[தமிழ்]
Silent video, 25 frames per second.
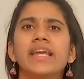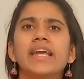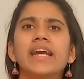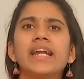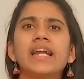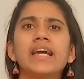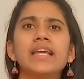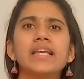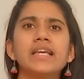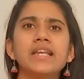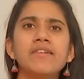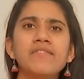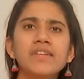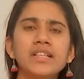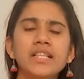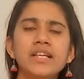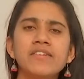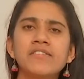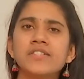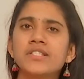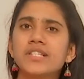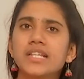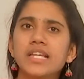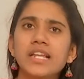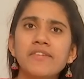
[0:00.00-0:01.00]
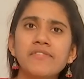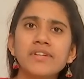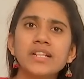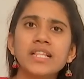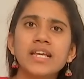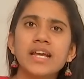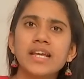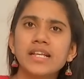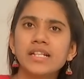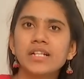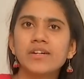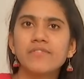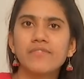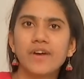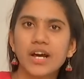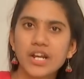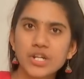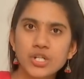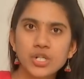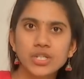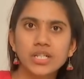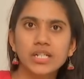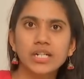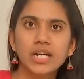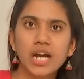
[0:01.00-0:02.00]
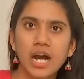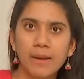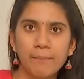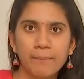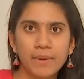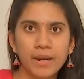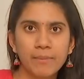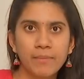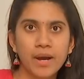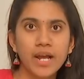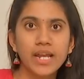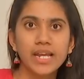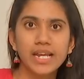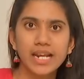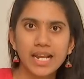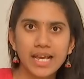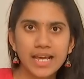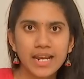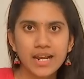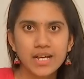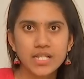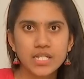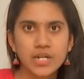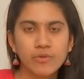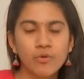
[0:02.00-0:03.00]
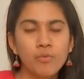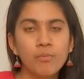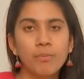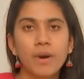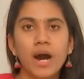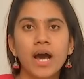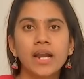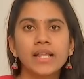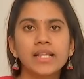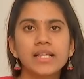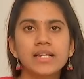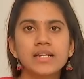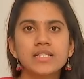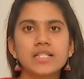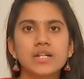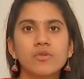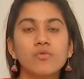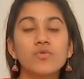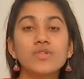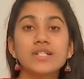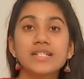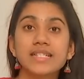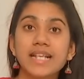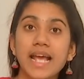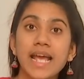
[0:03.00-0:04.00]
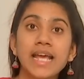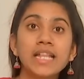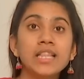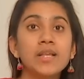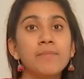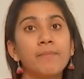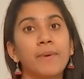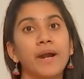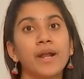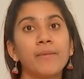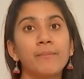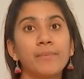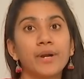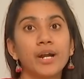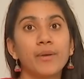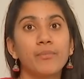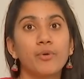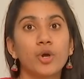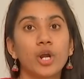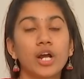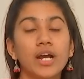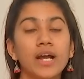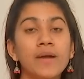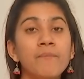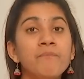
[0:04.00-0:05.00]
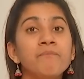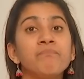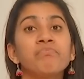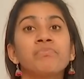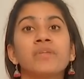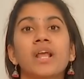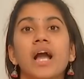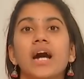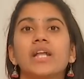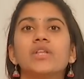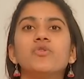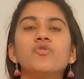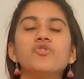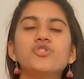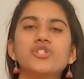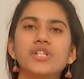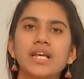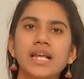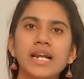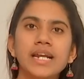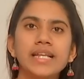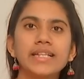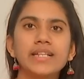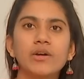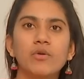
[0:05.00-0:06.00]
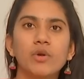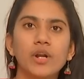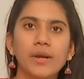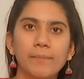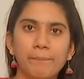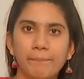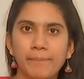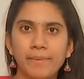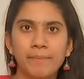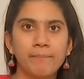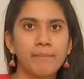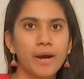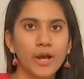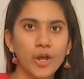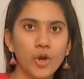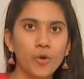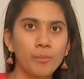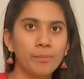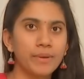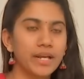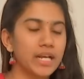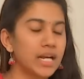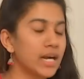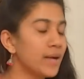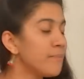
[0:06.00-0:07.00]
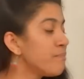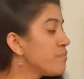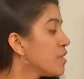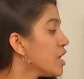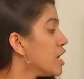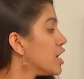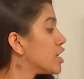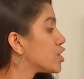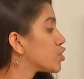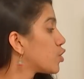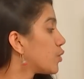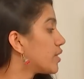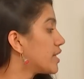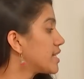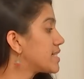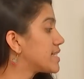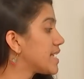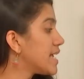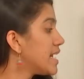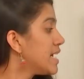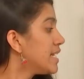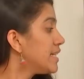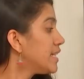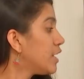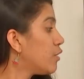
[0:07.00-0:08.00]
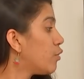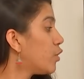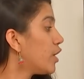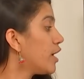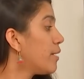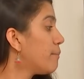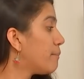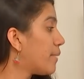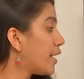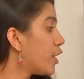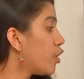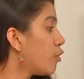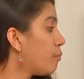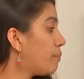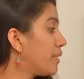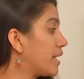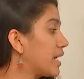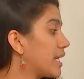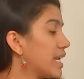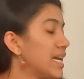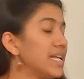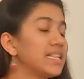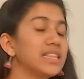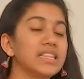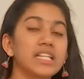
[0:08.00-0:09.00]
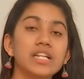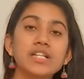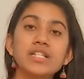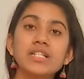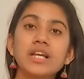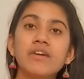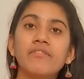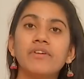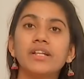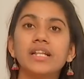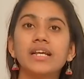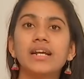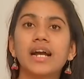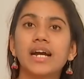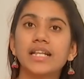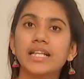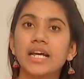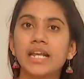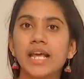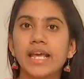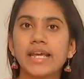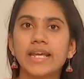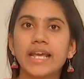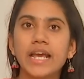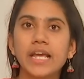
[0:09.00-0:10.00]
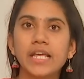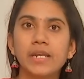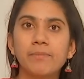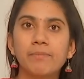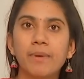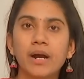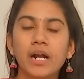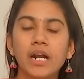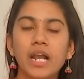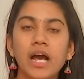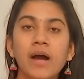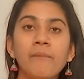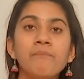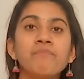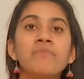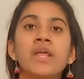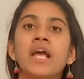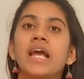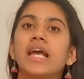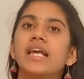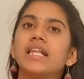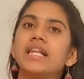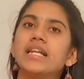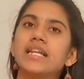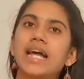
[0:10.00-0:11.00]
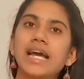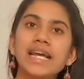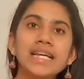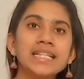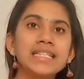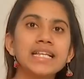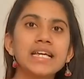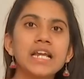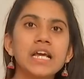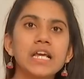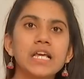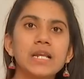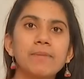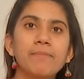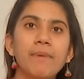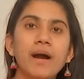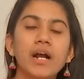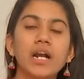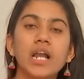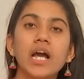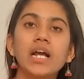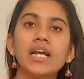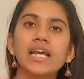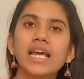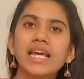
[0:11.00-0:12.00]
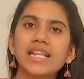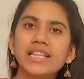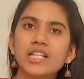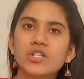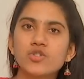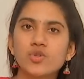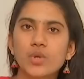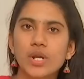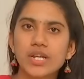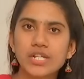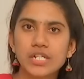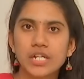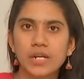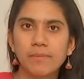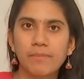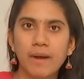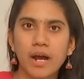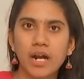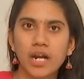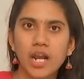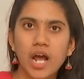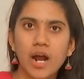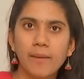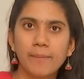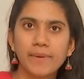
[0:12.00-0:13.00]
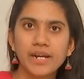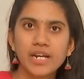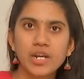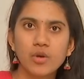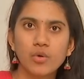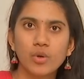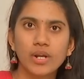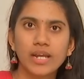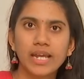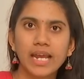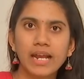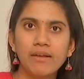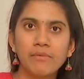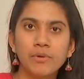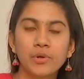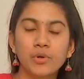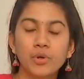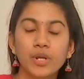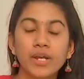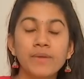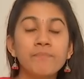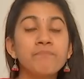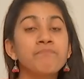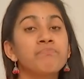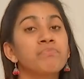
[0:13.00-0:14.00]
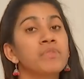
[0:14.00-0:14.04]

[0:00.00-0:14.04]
ஏன்னா இருபத்தி அஞ்சு இருபத்தி ஐந்து வருஷத்துக்கு அப்புறமா இளையராஜாவும் பாரதி ராஜாவும் சேர்ந்து படம் பண்ண போறாங்க அதுவும் ஜெயலலிதாவோட பயோபிக்கா ஸோ இந்த ஜெயலலிதாவோட பயோபிக்கில் த்ரிஷா வந்து கதாநாயகியாக இருப்பாங்களா இல்லை நயன்தாரா இருப்பாங்களா கீர்த்தி சுரேஷ் இருப்பாங்களா அப்படின்ற ஒரு கேள்விக்குறி